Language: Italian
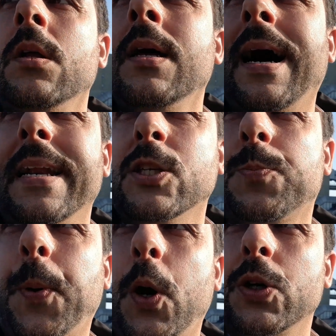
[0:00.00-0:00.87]
ha
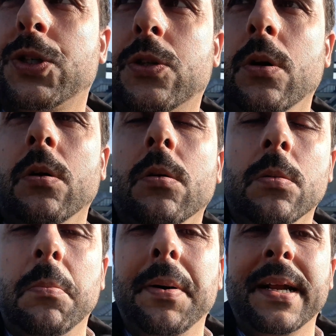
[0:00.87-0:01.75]
risposto
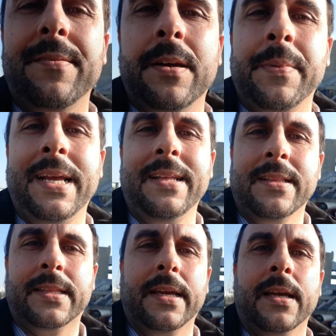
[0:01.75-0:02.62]

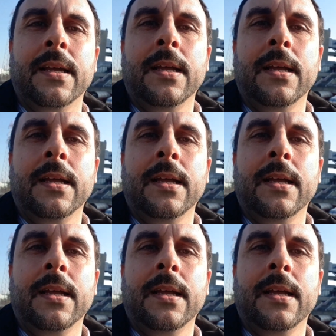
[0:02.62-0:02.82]
brevemente